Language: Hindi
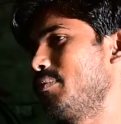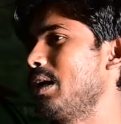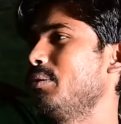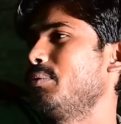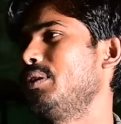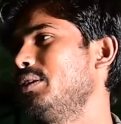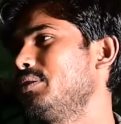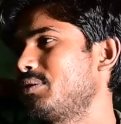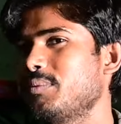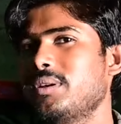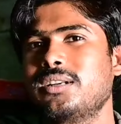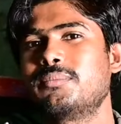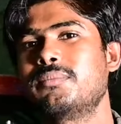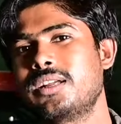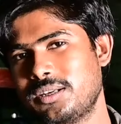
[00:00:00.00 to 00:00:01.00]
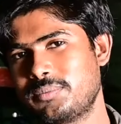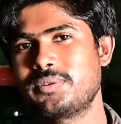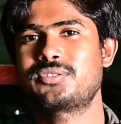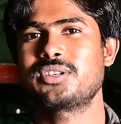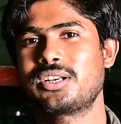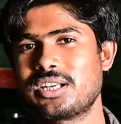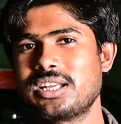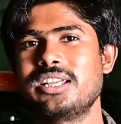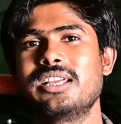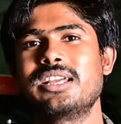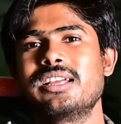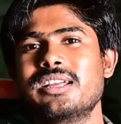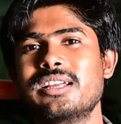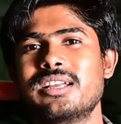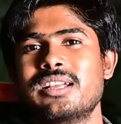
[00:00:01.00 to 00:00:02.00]
बाहुबली इस समय नंबर एक पे चल रही
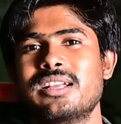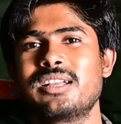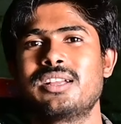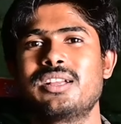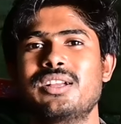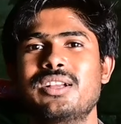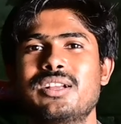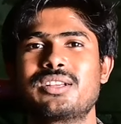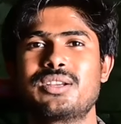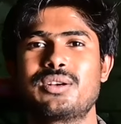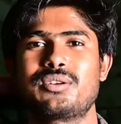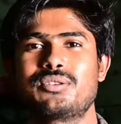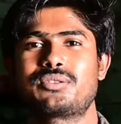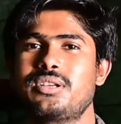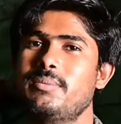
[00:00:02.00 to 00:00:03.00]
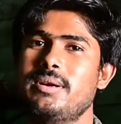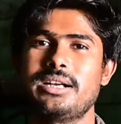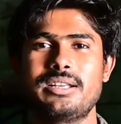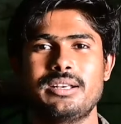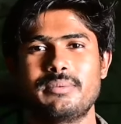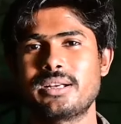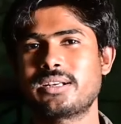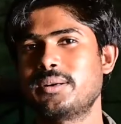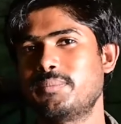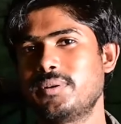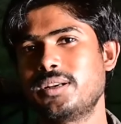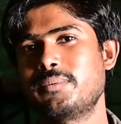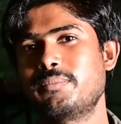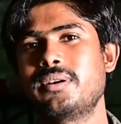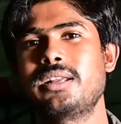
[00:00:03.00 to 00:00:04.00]
है अच्छा क्योंकि उसकी बैटरी बैकअप
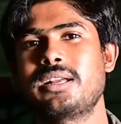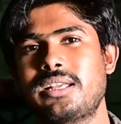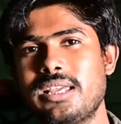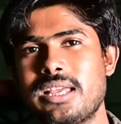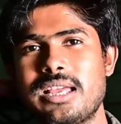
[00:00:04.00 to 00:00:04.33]
भी नंबर एक की